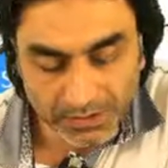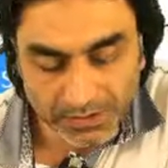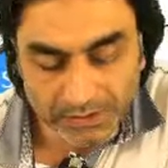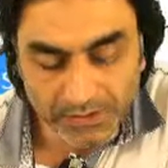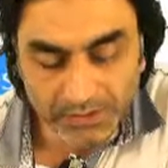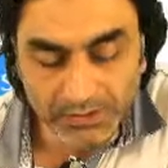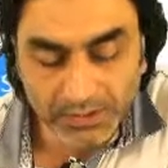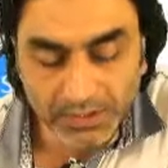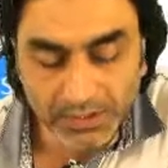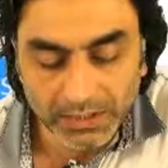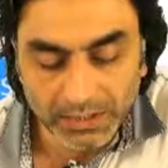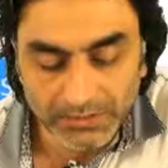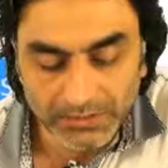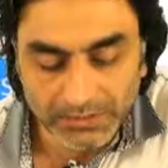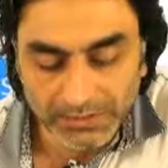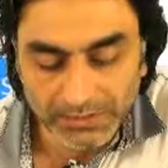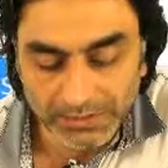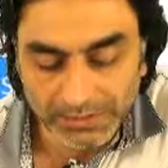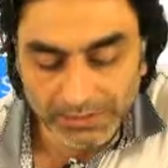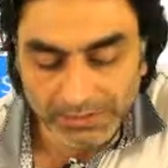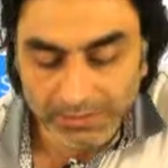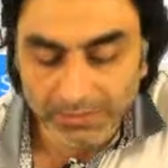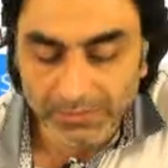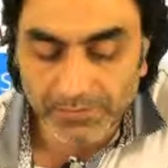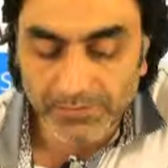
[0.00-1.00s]
Allah
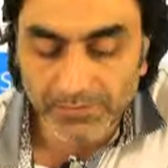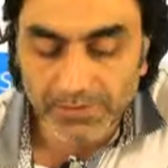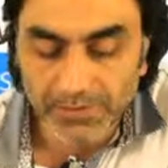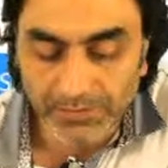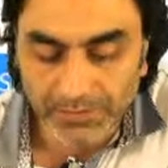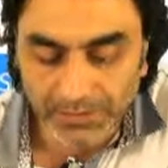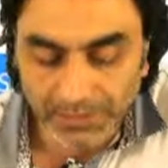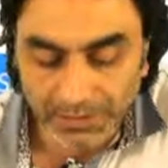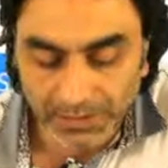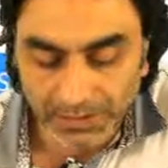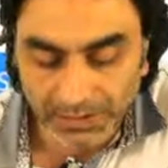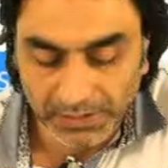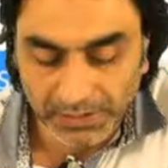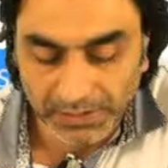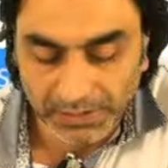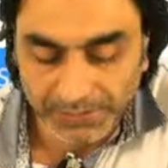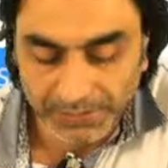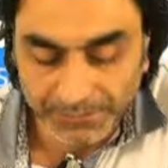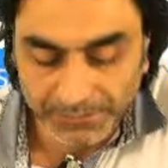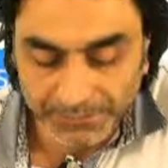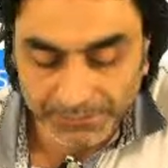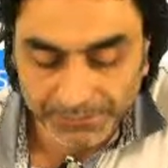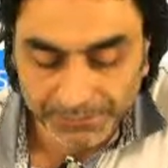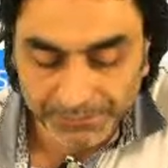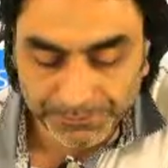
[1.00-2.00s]
adına yemin ederler.